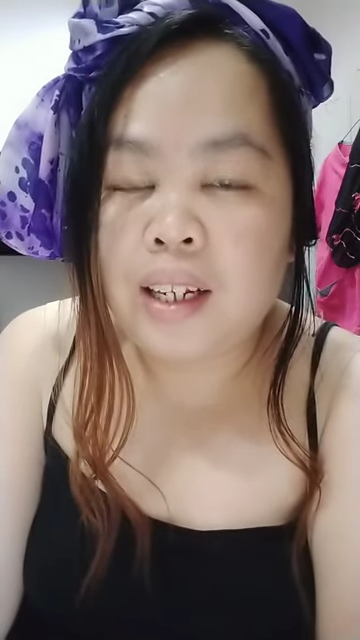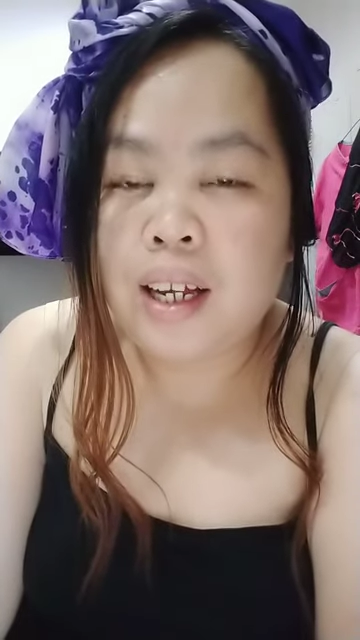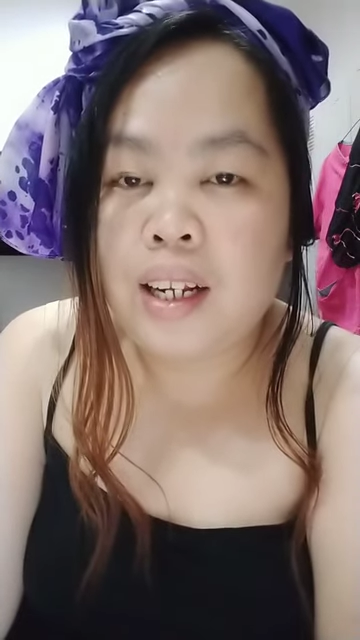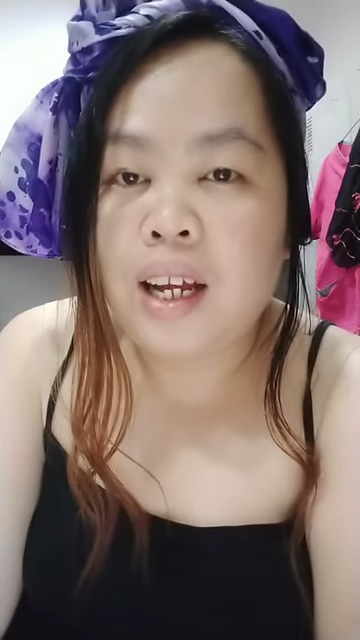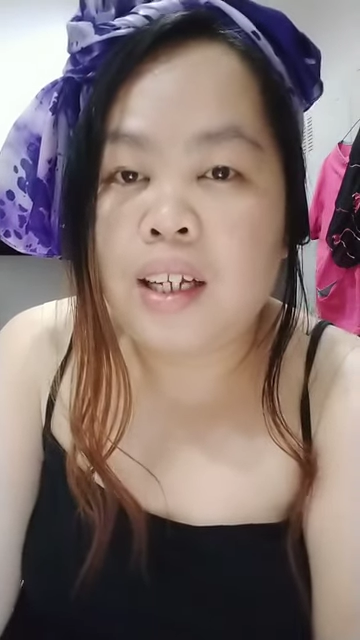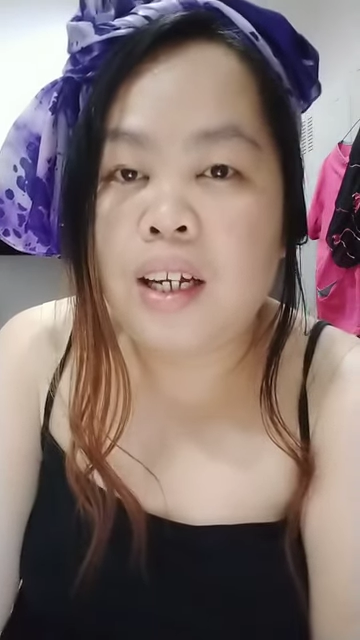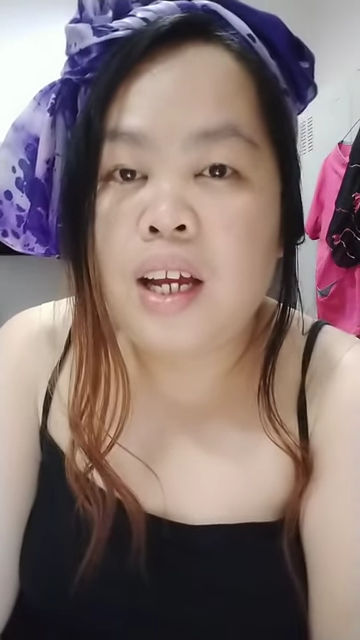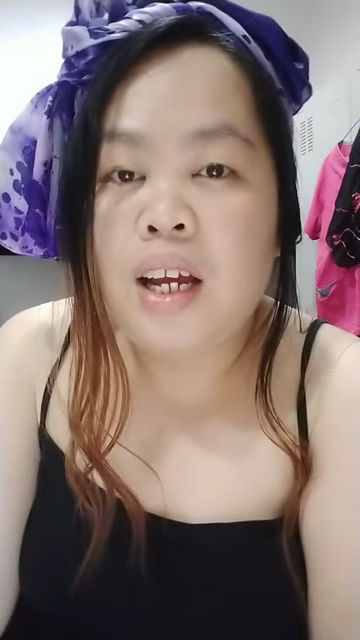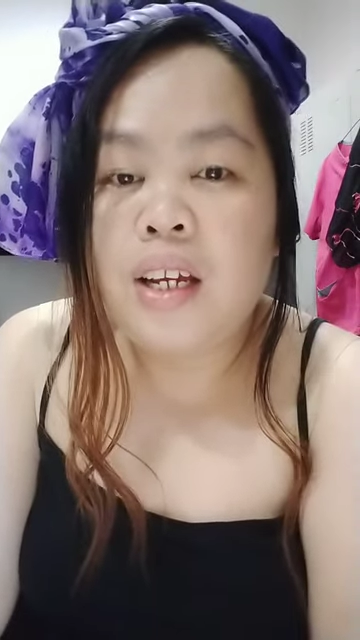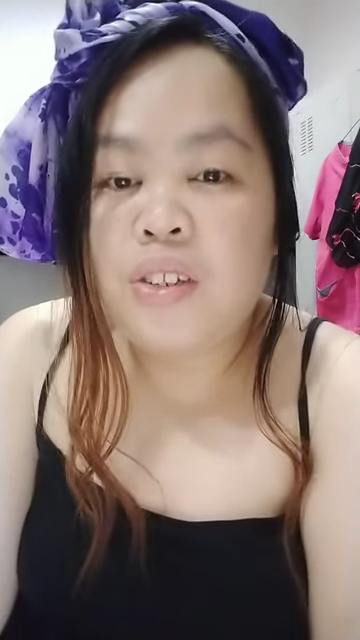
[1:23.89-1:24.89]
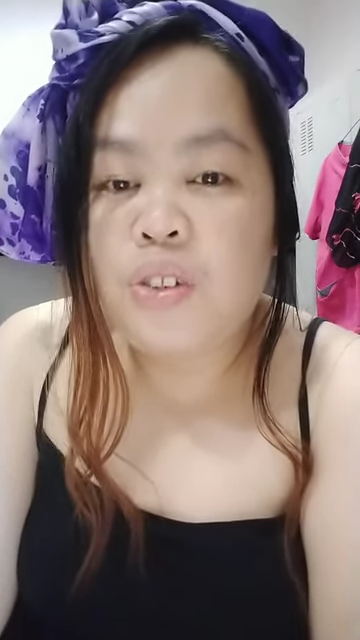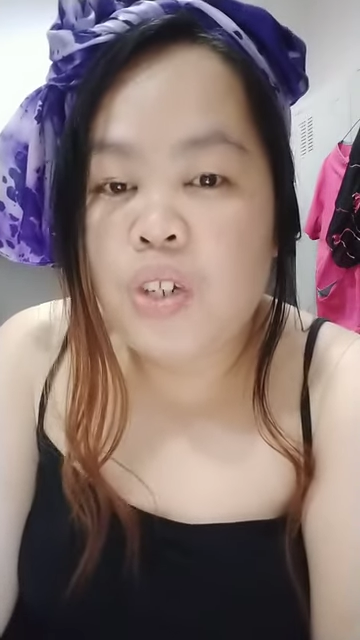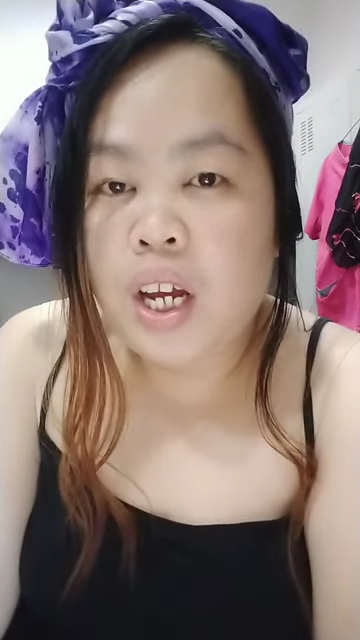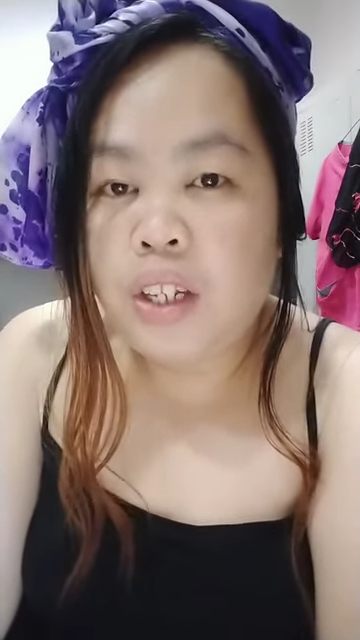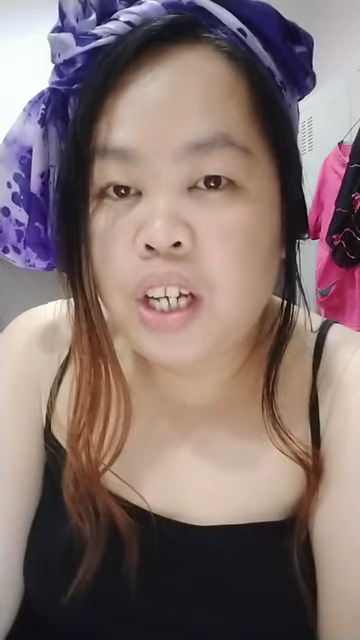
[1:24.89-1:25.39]
na
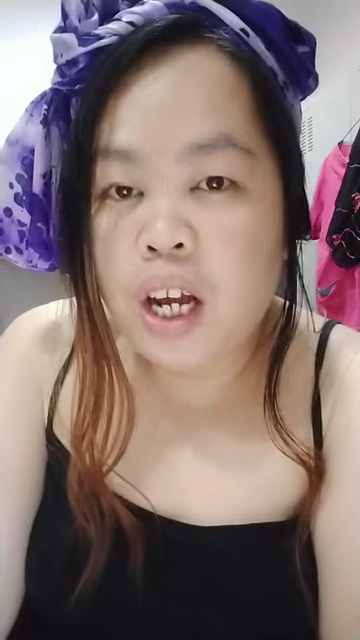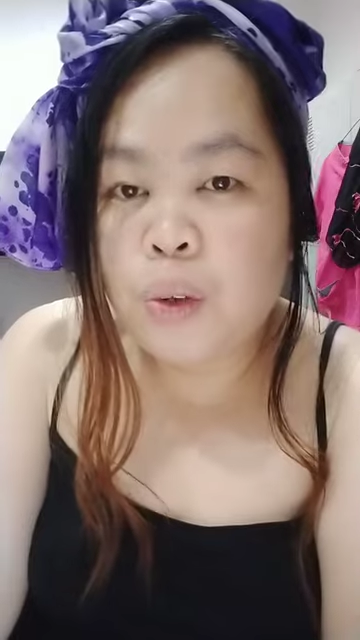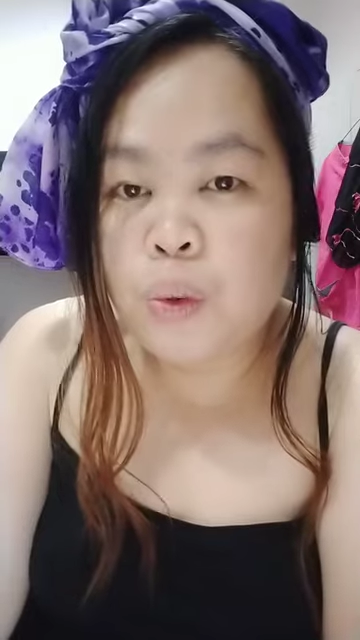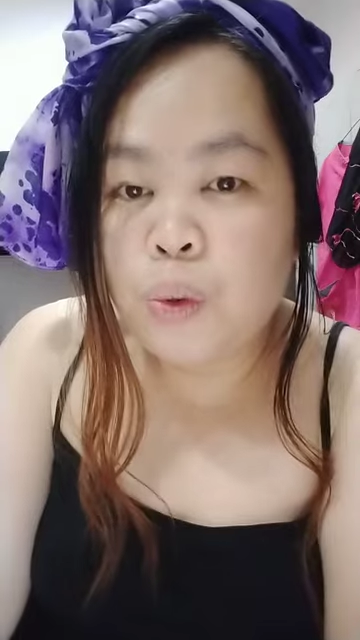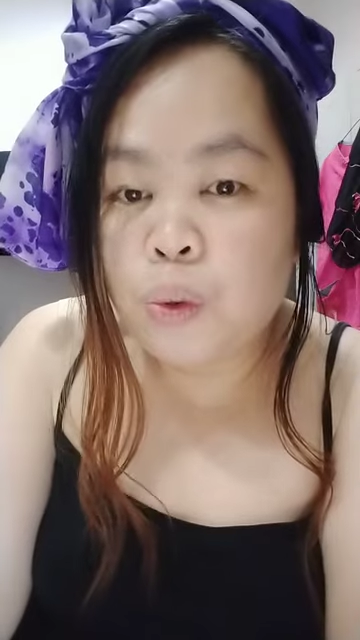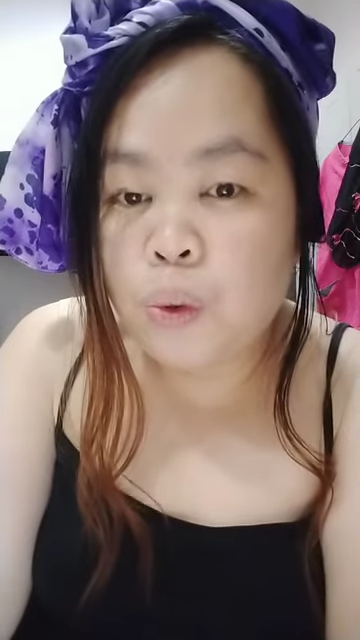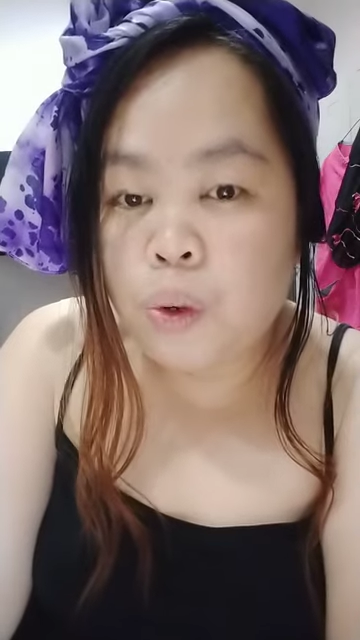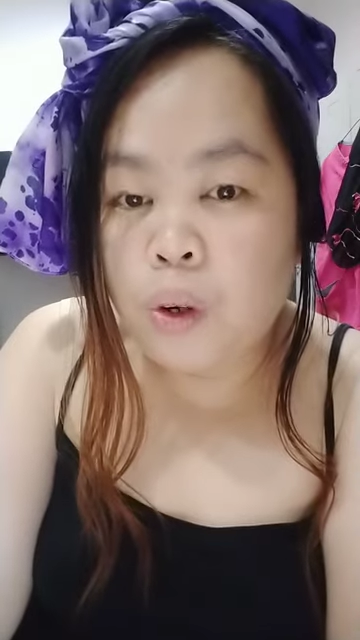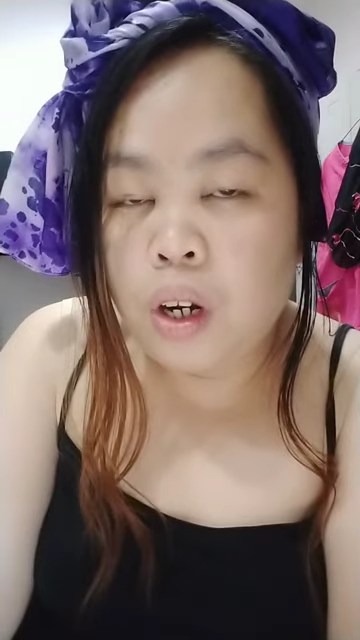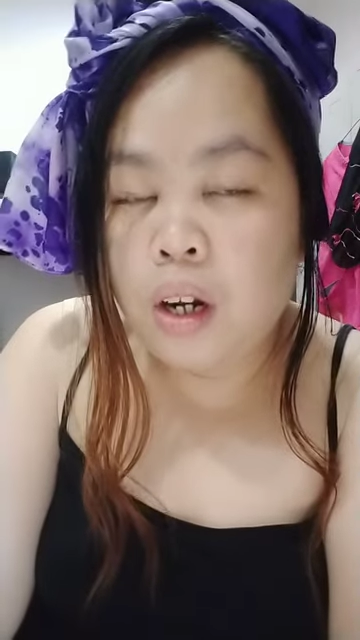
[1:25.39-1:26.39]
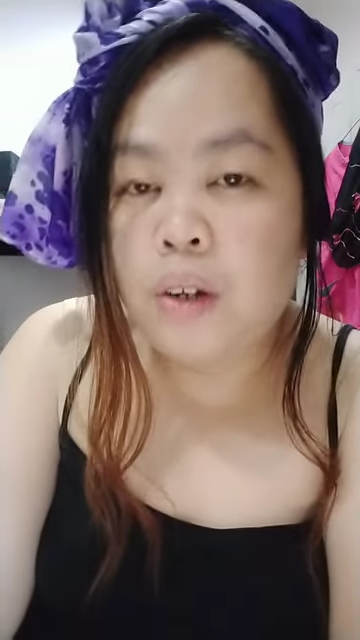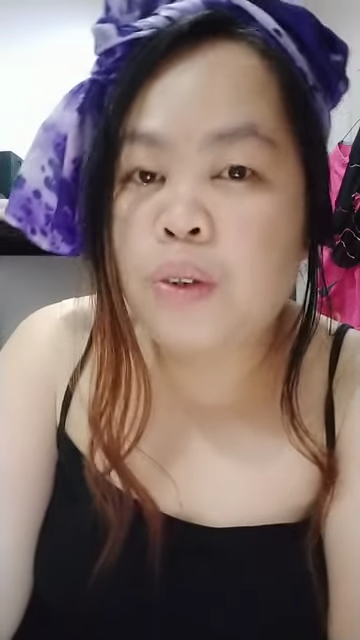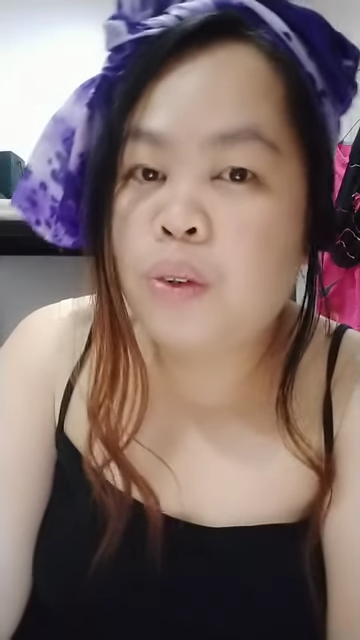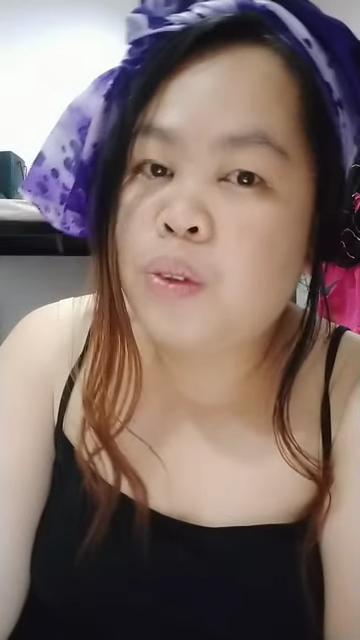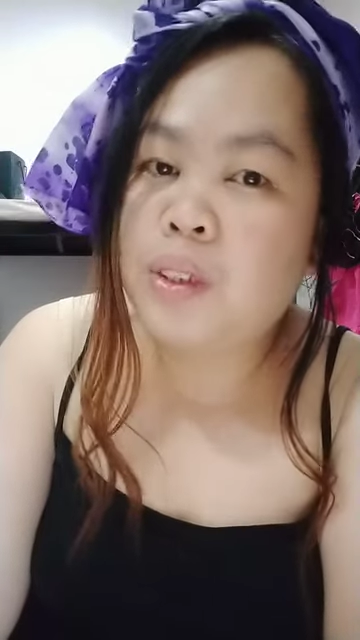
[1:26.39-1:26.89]
nagjaja kukul
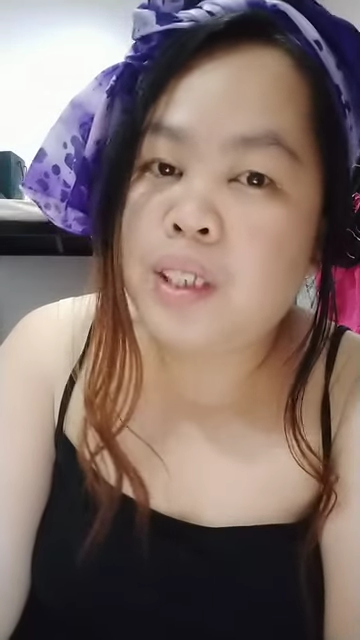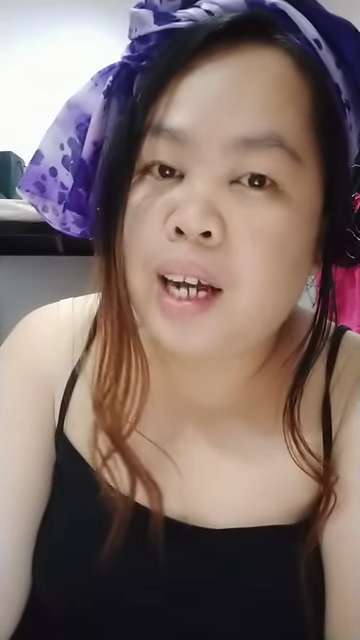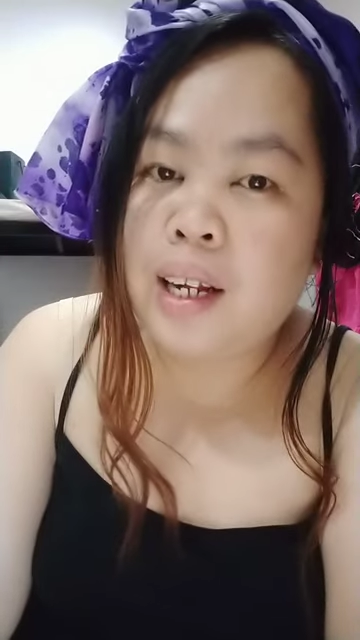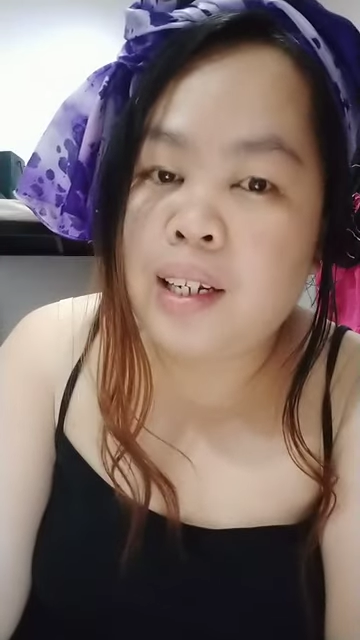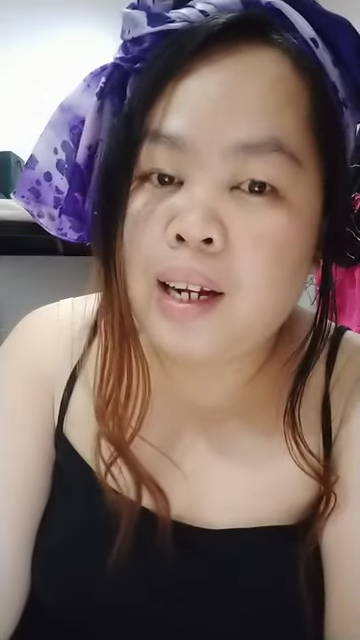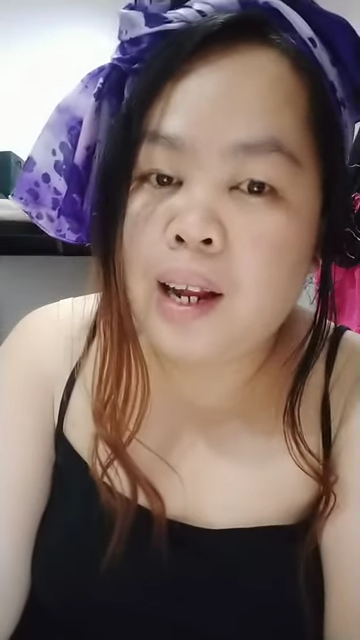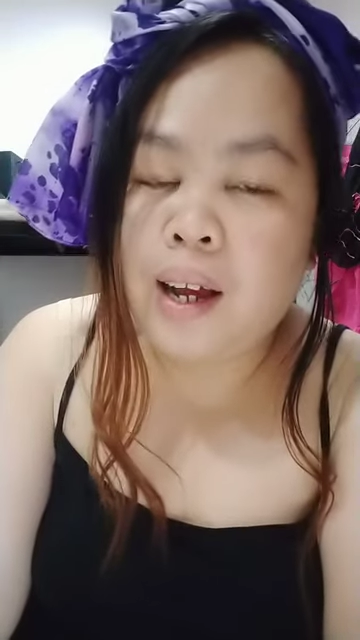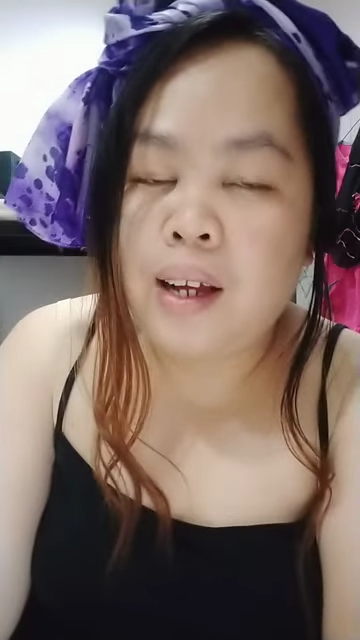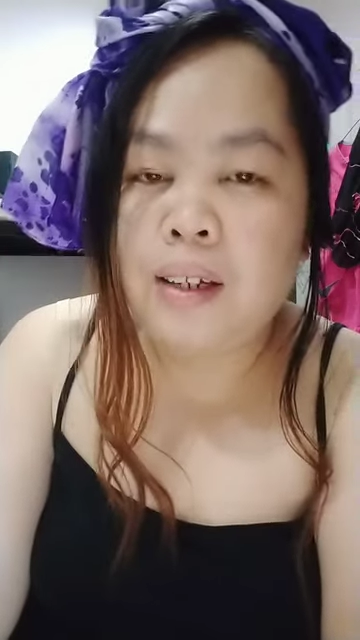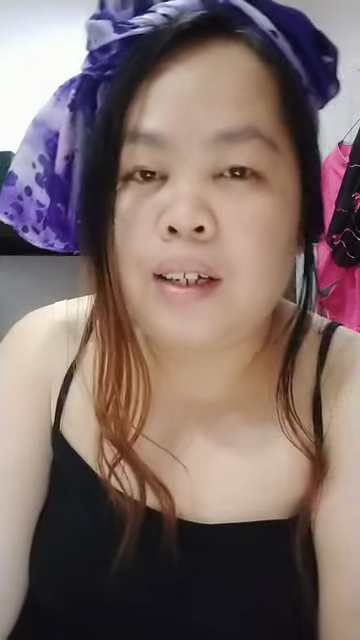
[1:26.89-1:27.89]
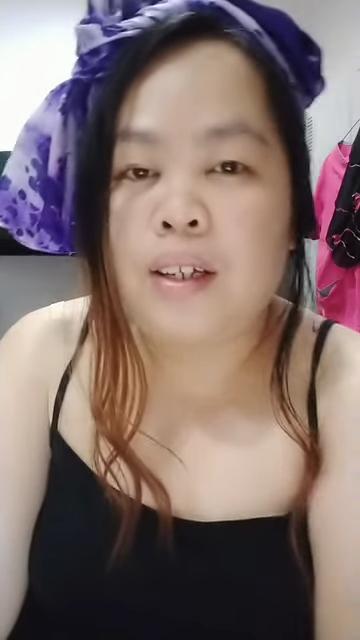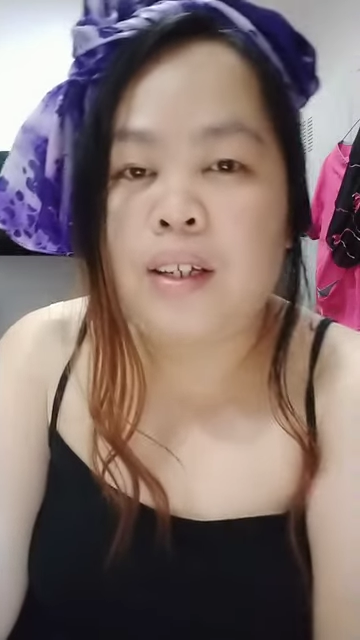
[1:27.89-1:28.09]
doon sa kanilang